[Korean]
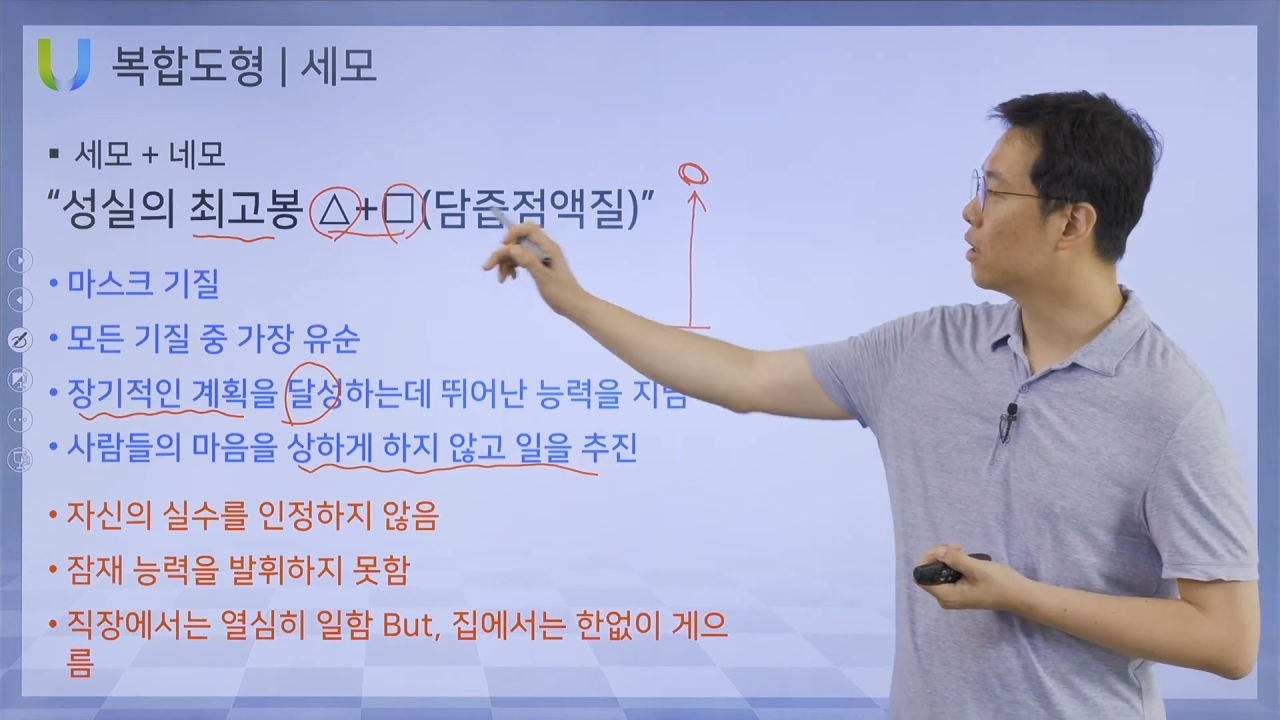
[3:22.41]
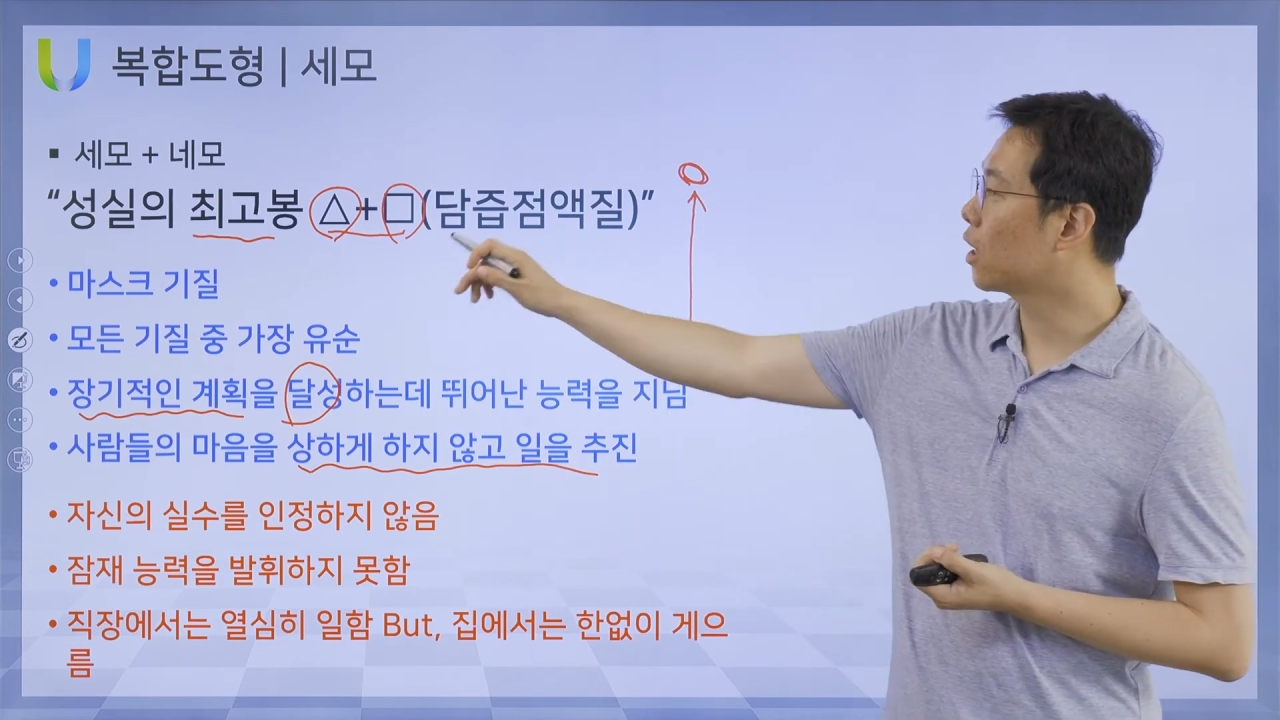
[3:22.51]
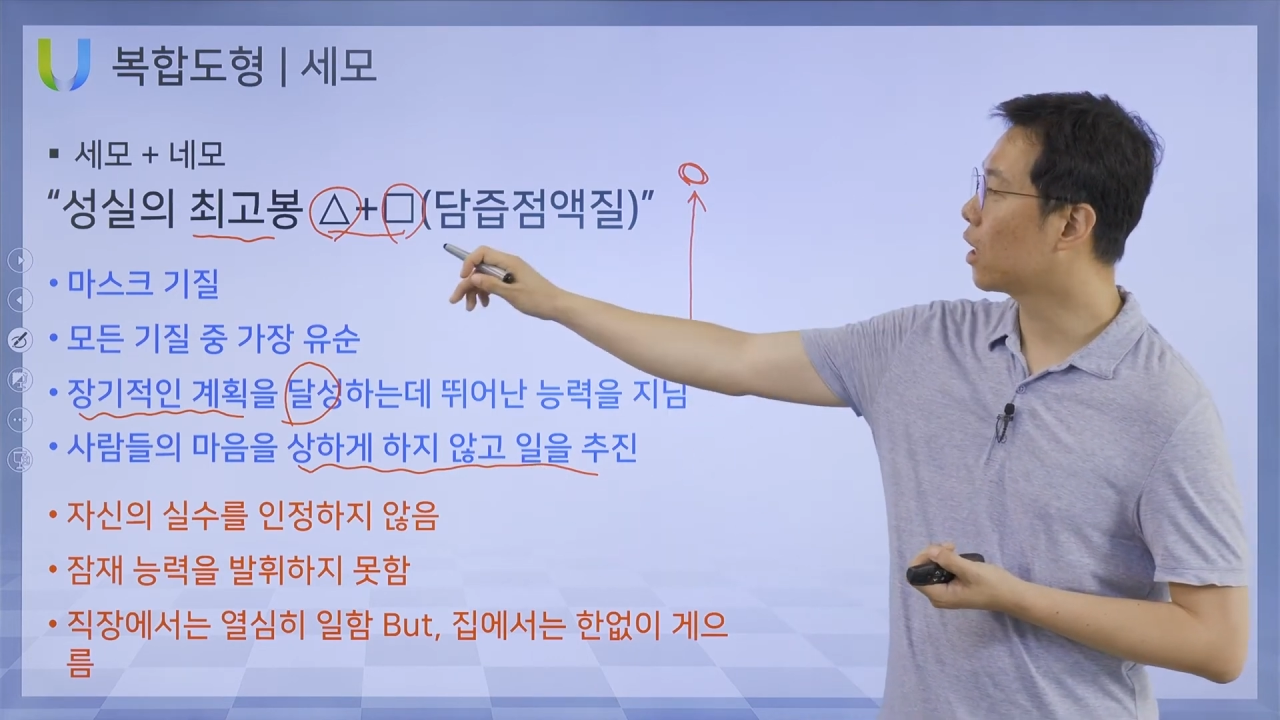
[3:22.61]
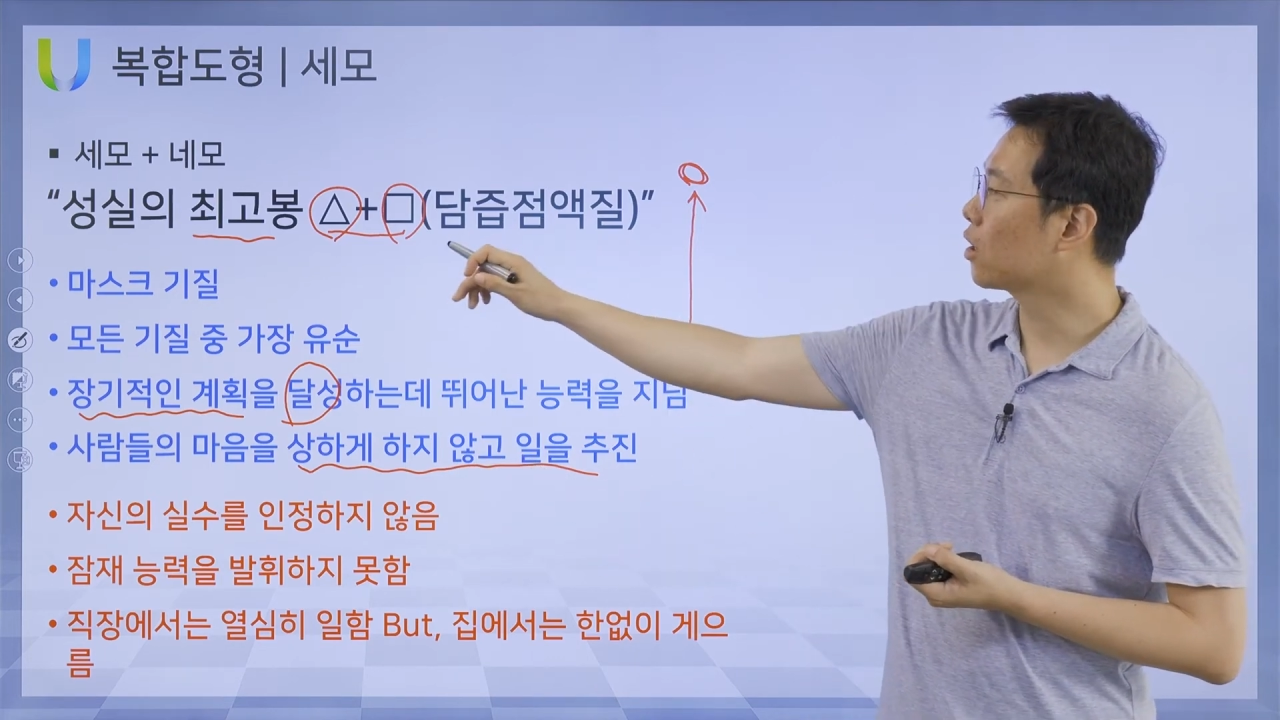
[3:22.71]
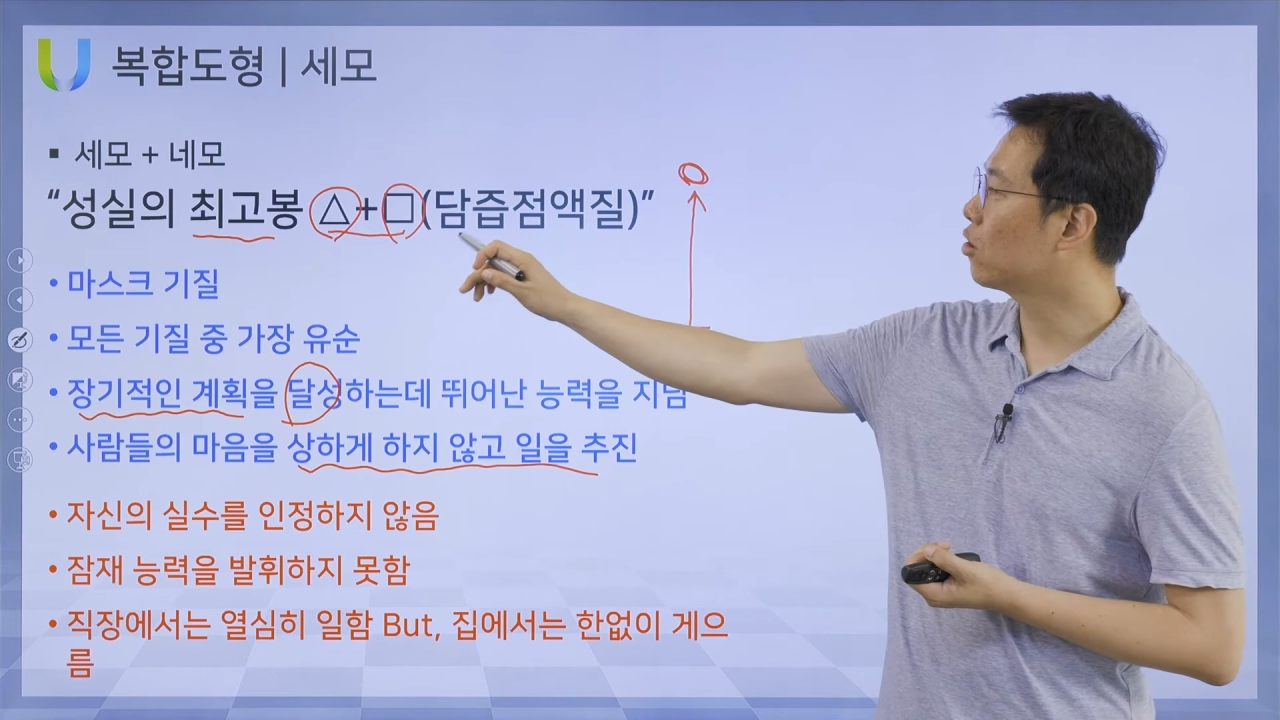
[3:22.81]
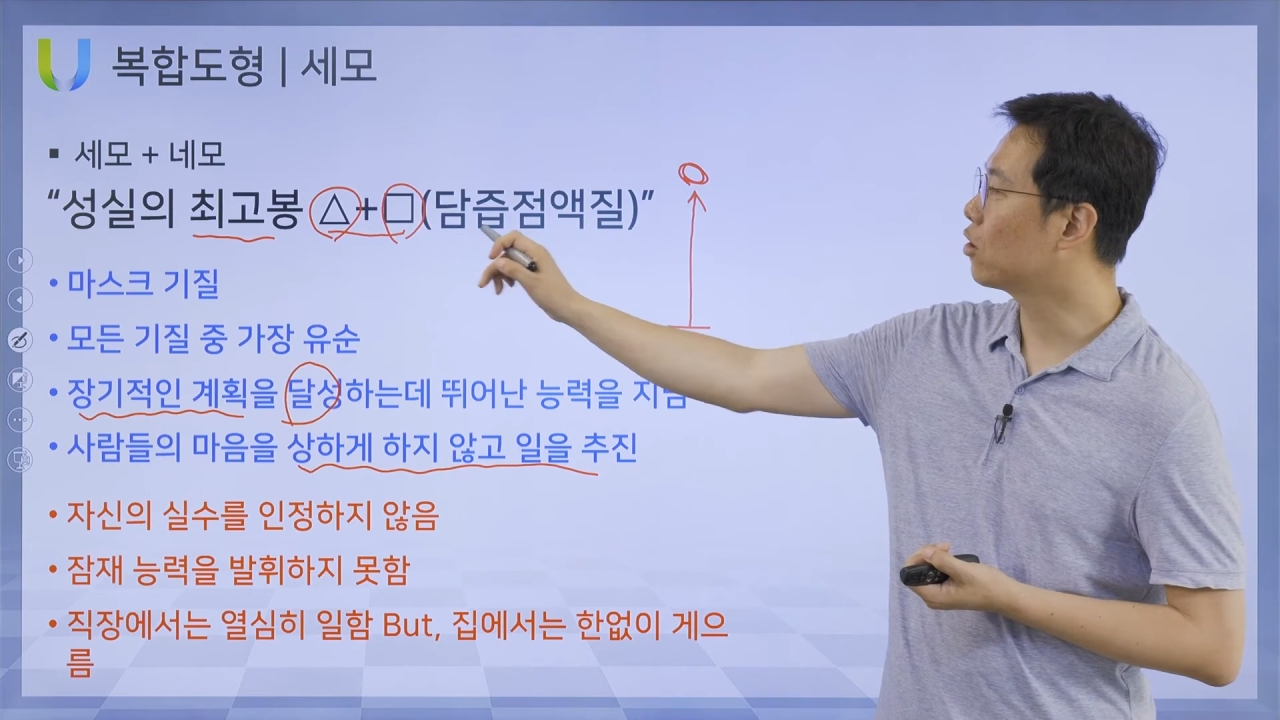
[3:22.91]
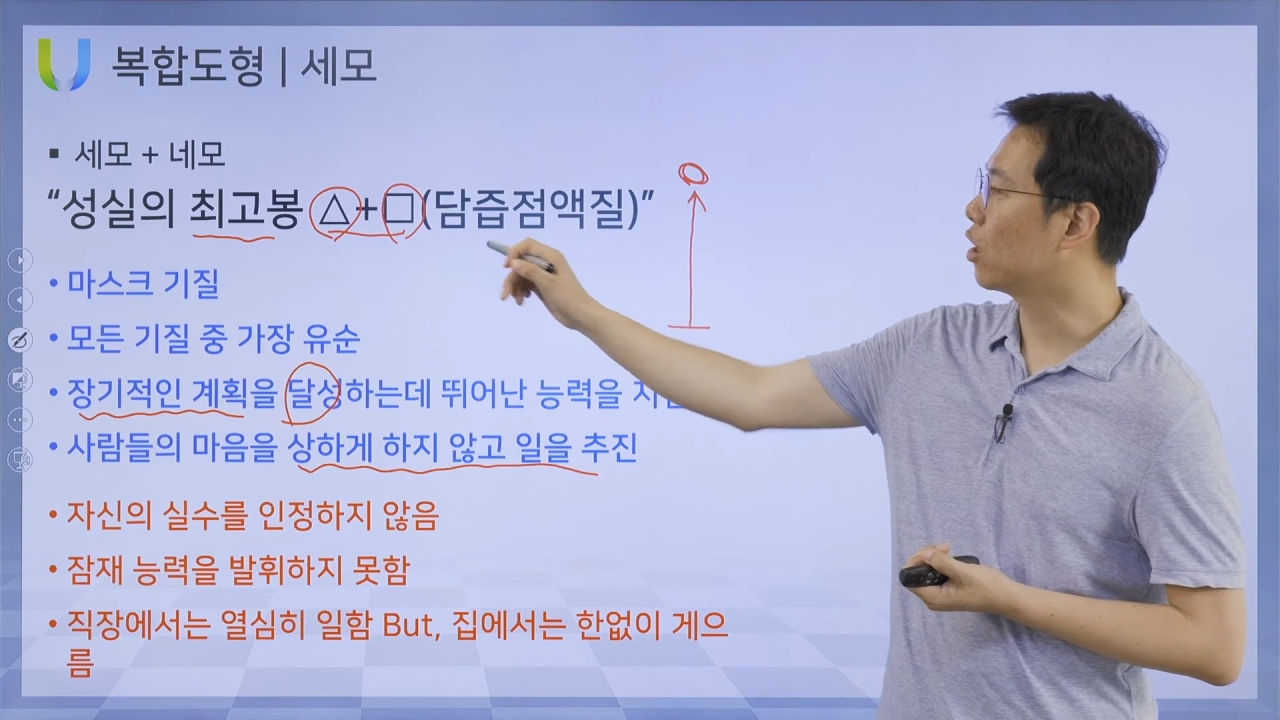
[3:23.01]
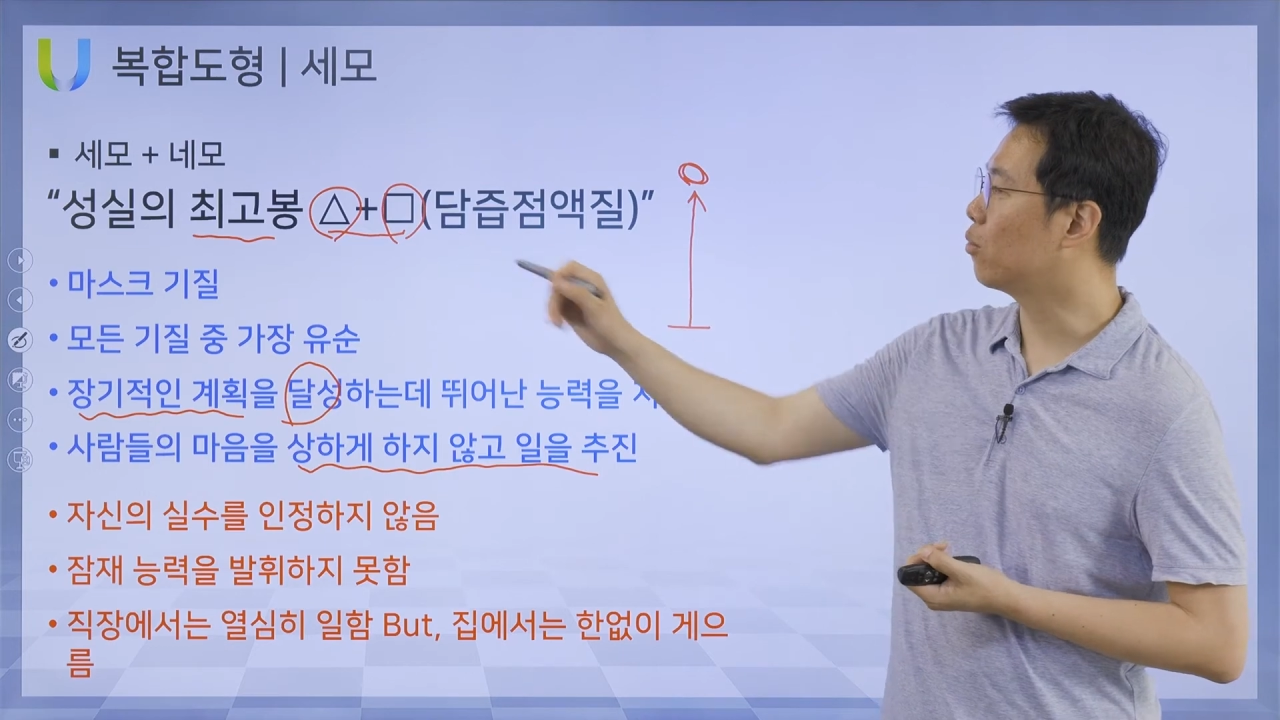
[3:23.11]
삼각형